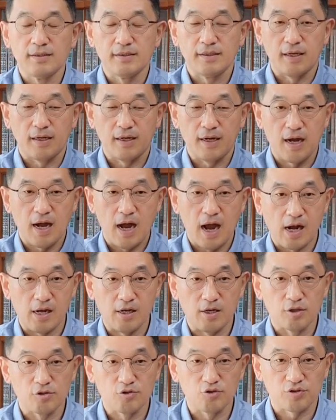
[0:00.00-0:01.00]
내가
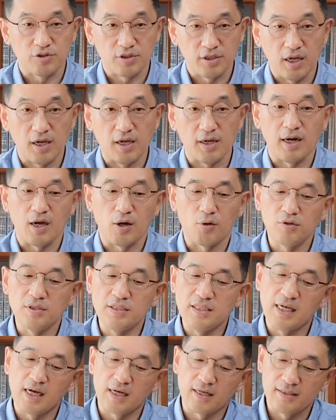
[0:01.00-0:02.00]
알려줄게 라고
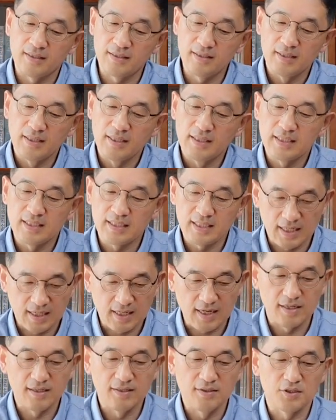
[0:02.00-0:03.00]
이야기를
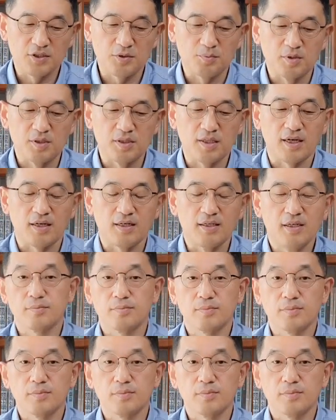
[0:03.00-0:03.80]
시작하는 것입니다.